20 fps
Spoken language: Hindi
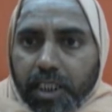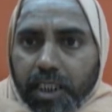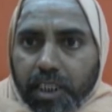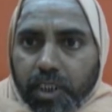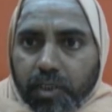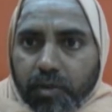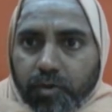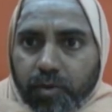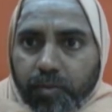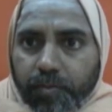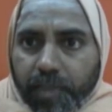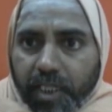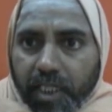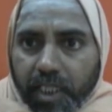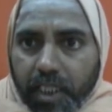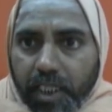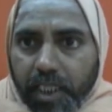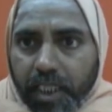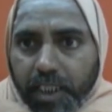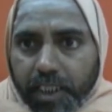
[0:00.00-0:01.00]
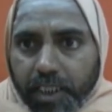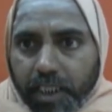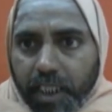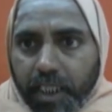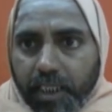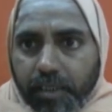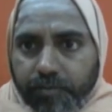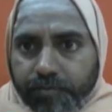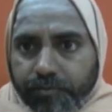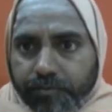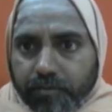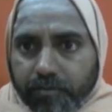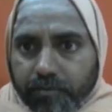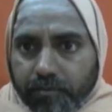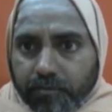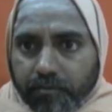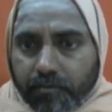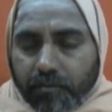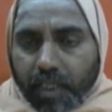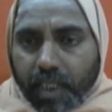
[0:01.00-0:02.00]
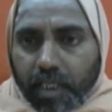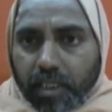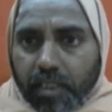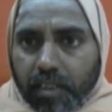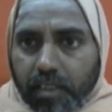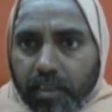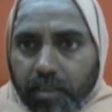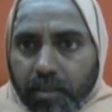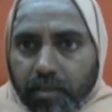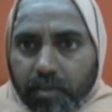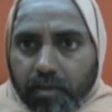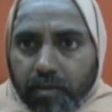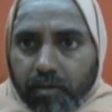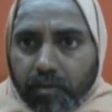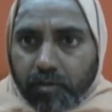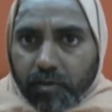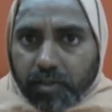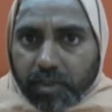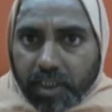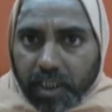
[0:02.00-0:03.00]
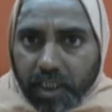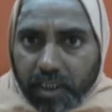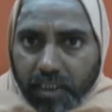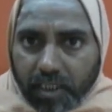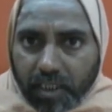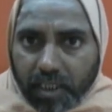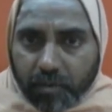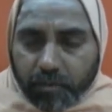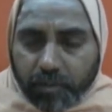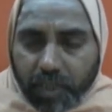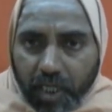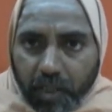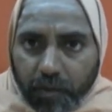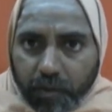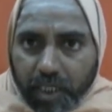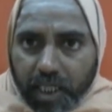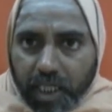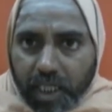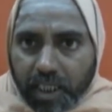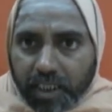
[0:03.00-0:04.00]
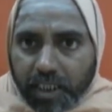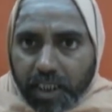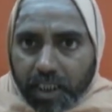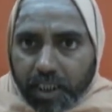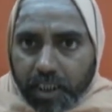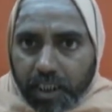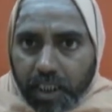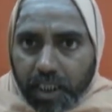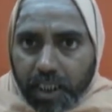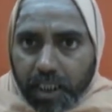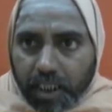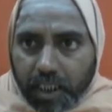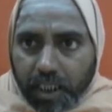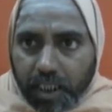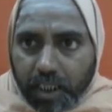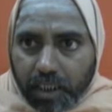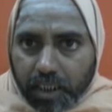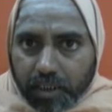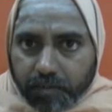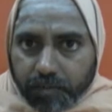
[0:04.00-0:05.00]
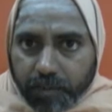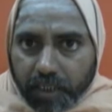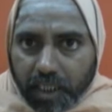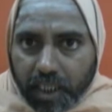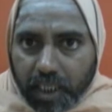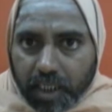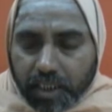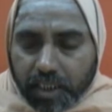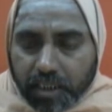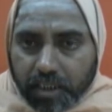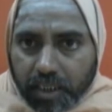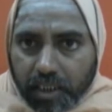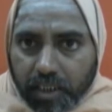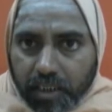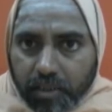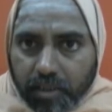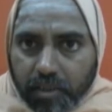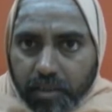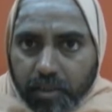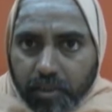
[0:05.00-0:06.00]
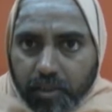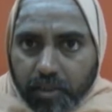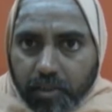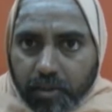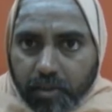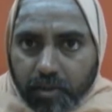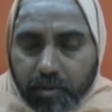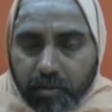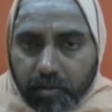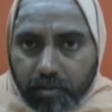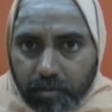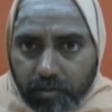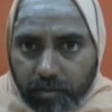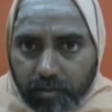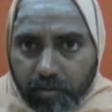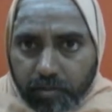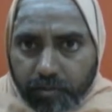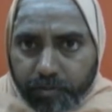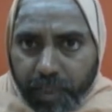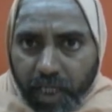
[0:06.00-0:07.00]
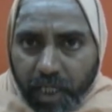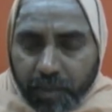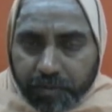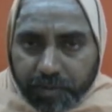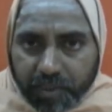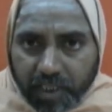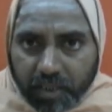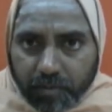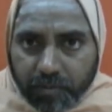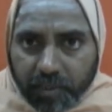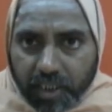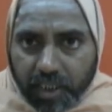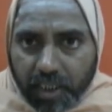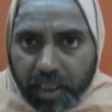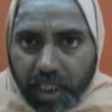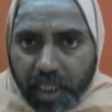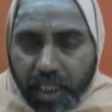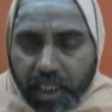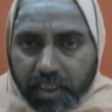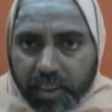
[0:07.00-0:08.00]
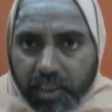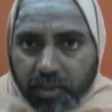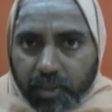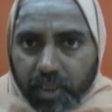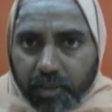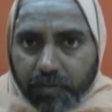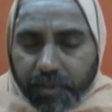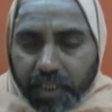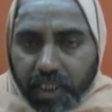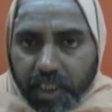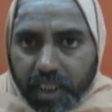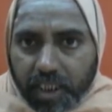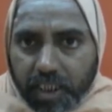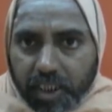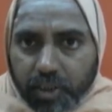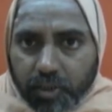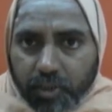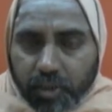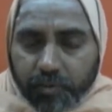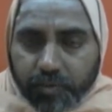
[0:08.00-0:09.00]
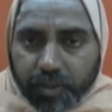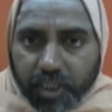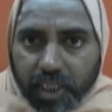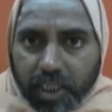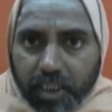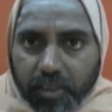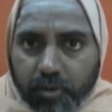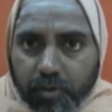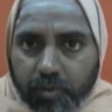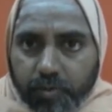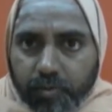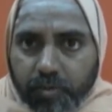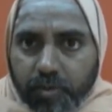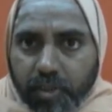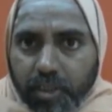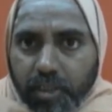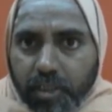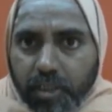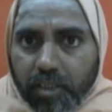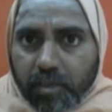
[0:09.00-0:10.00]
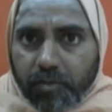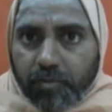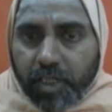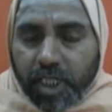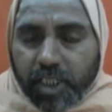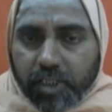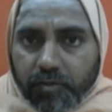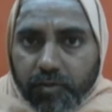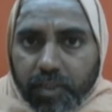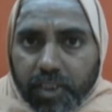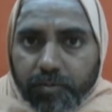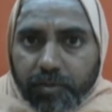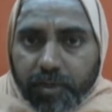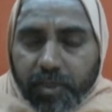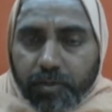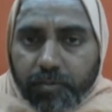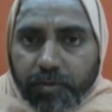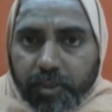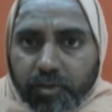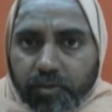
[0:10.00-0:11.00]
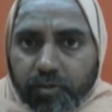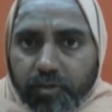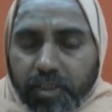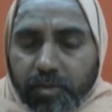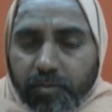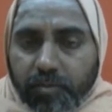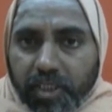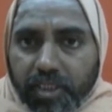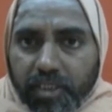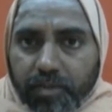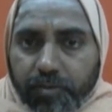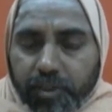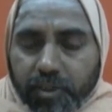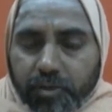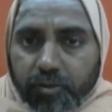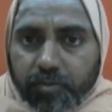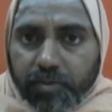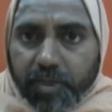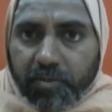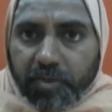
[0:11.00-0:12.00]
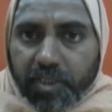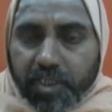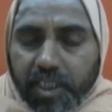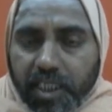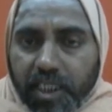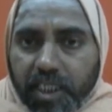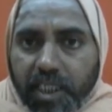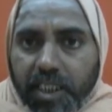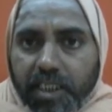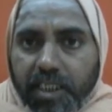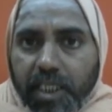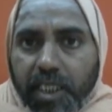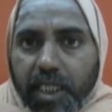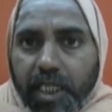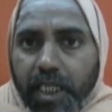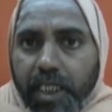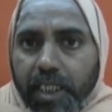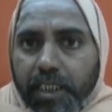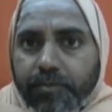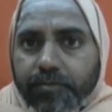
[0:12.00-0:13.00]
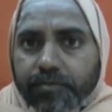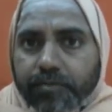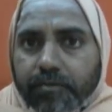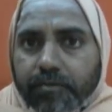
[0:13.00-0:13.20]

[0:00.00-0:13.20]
शरीर को पकड़ लेता है उसके अंदर एक भावना आ जाती है कि इस प्रकार जैसे पाप कर्म किया है जीवन पर्यंत जीवन पर्यंत पाशविक पशु संबंधी पशु प्रवृत्ति करते रहा है